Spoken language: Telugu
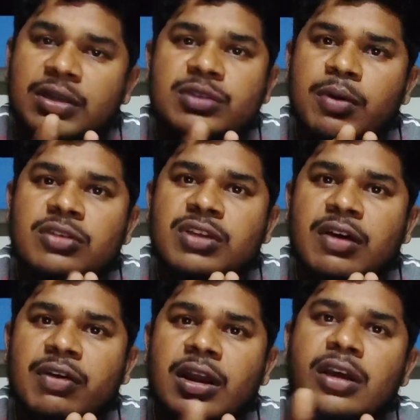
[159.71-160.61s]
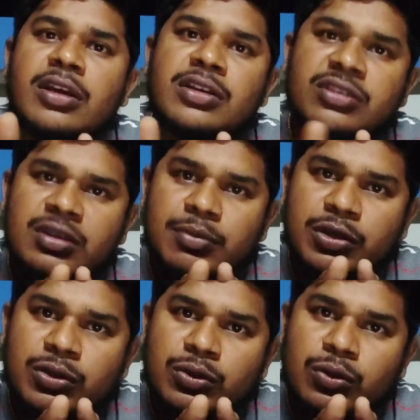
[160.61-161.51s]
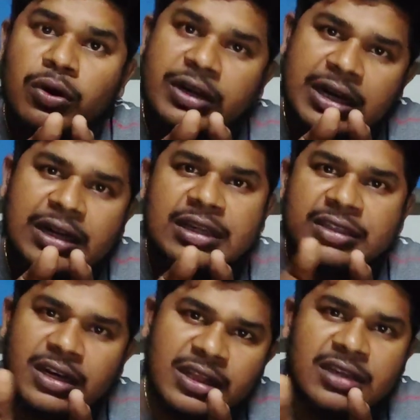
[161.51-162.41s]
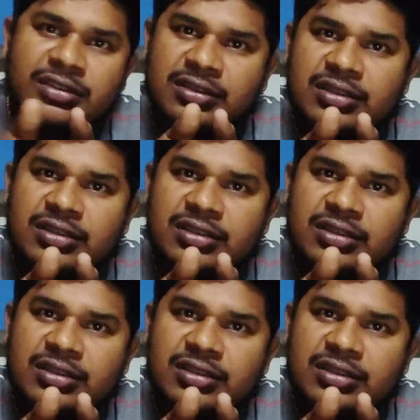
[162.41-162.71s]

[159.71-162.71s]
మంచి మార్క్స్ రావాలా సిబిటీ టూలో ట్రేడ్ టెస్ట్ అనేది